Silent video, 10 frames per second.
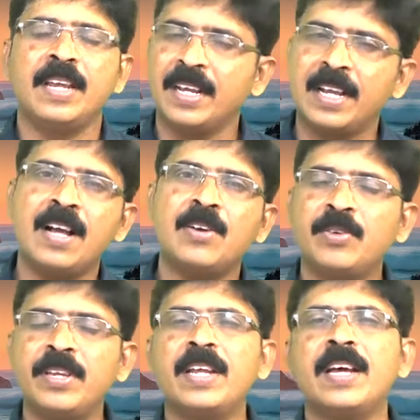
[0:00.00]

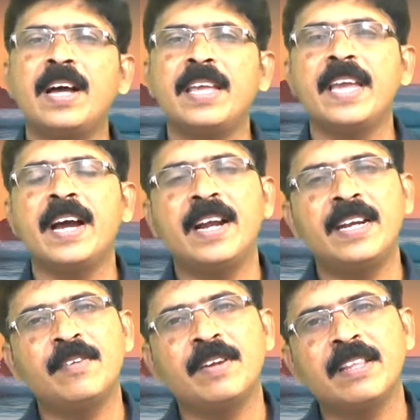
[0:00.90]
எனக்காகவும் என்
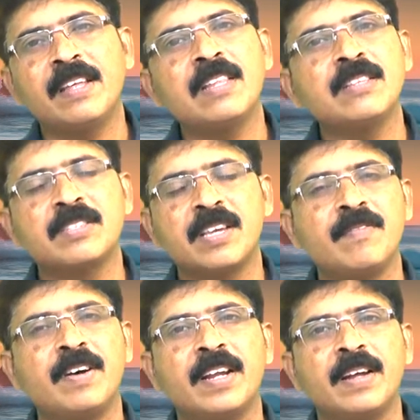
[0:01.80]
ஆண்டவர் ஏதாவது
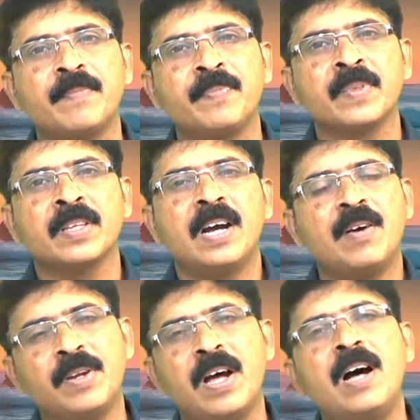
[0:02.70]
செய்வாரா
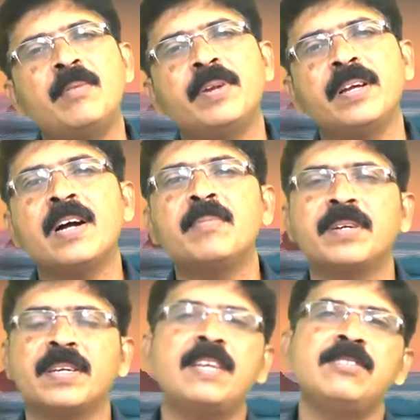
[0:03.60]
அவர்
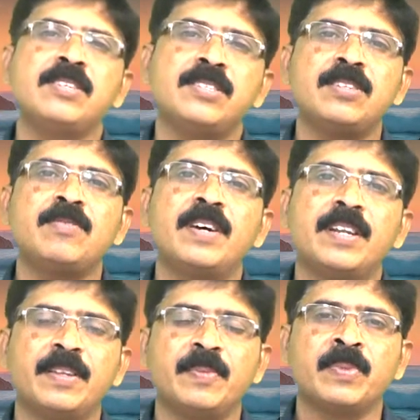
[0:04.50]
ஆபரகாமுக்குன்னா
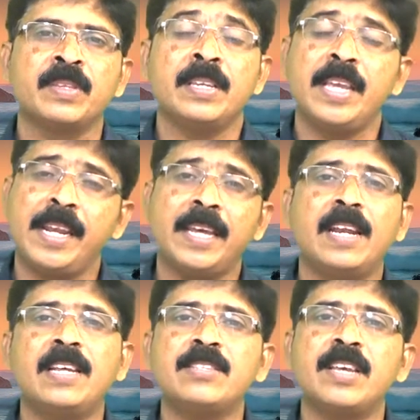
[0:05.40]
செஞ்சிருவார்
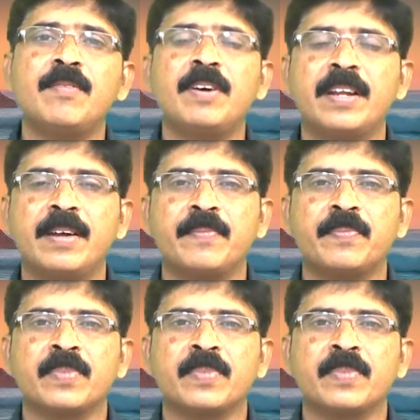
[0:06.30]
எனக்கெல்லாம் செய்வாரா